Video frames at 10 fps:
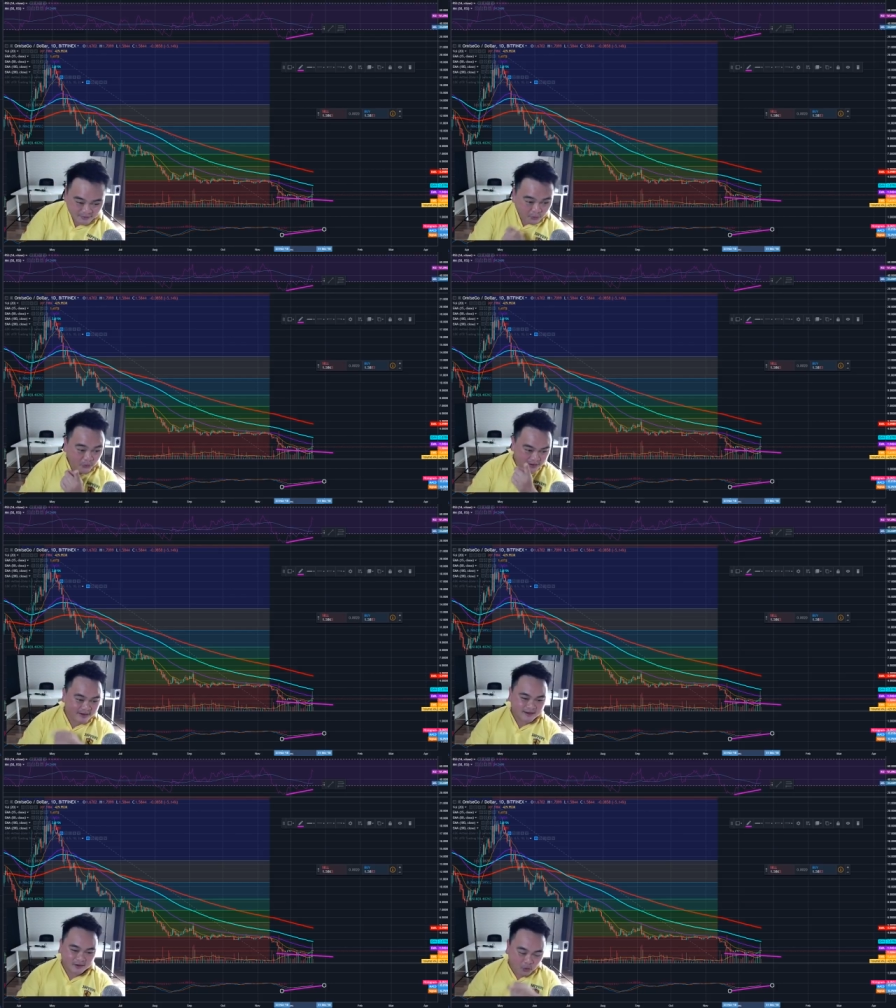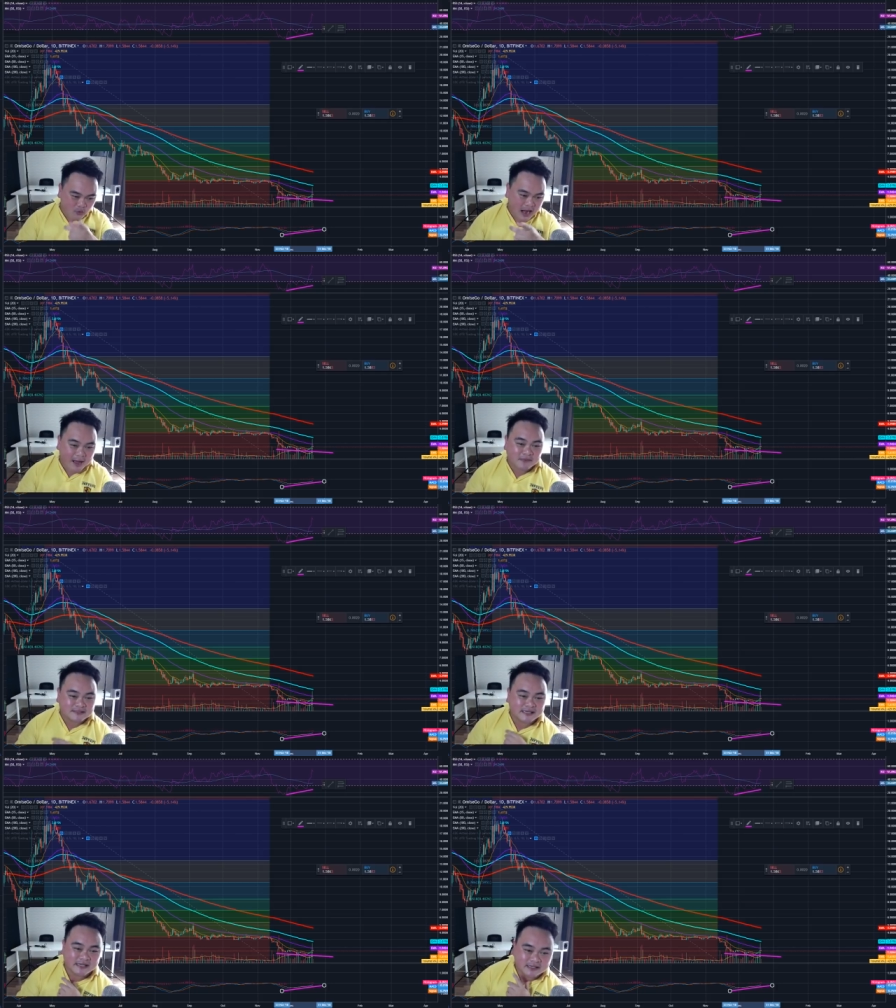ดูดิดูกราฟมัน
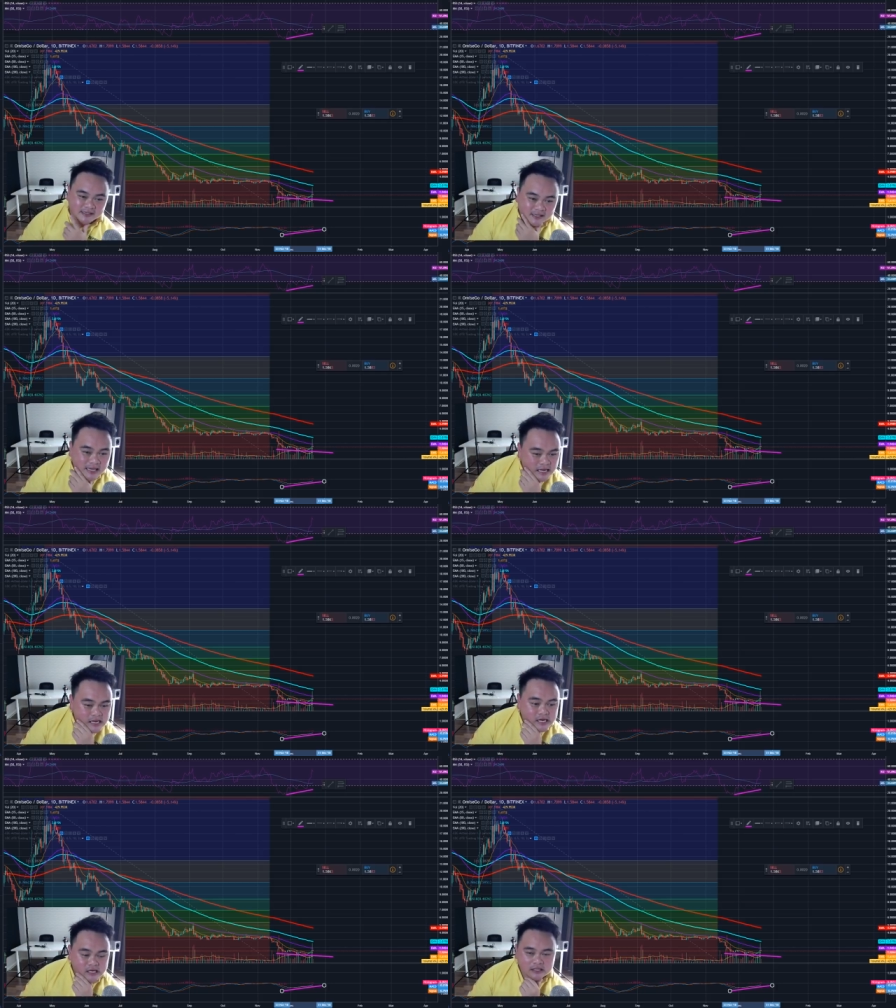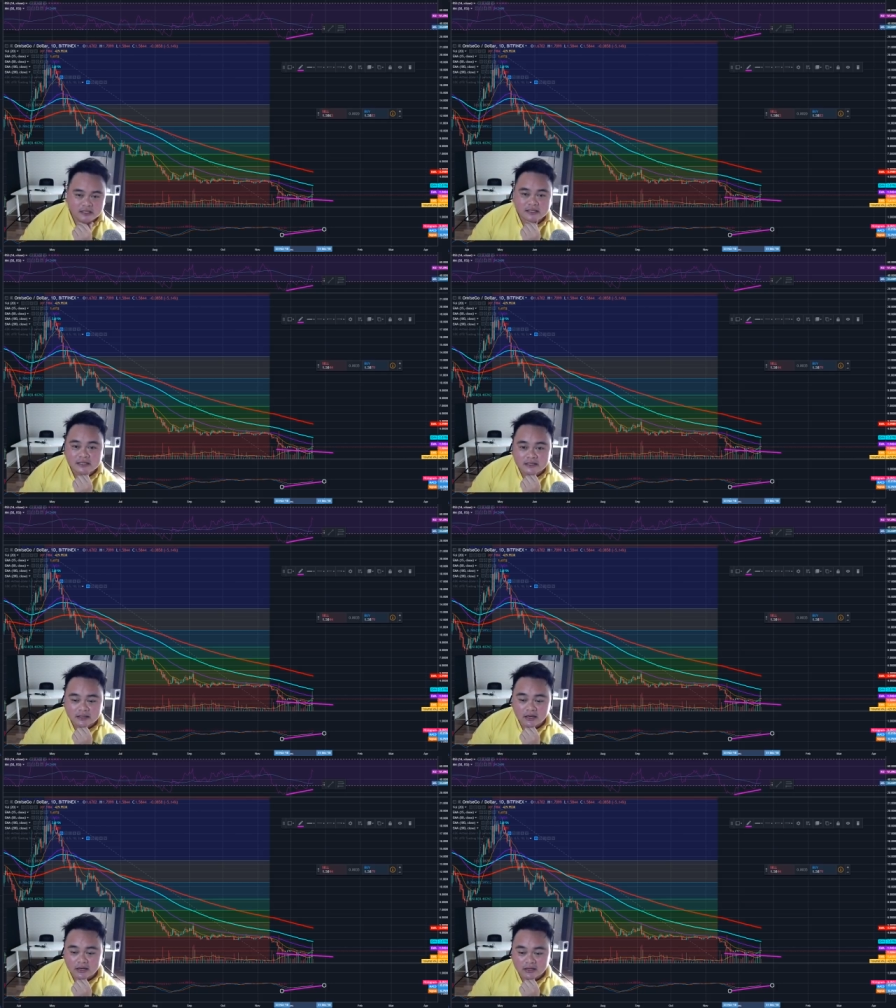สิ
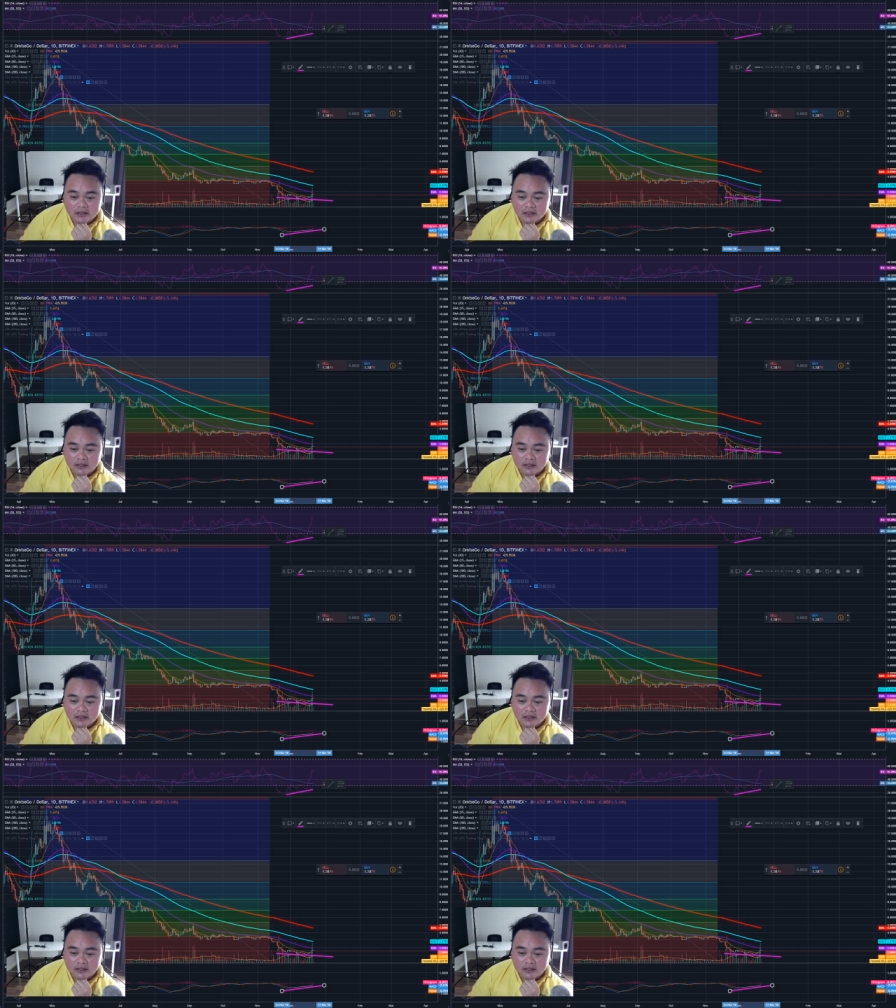เนาะ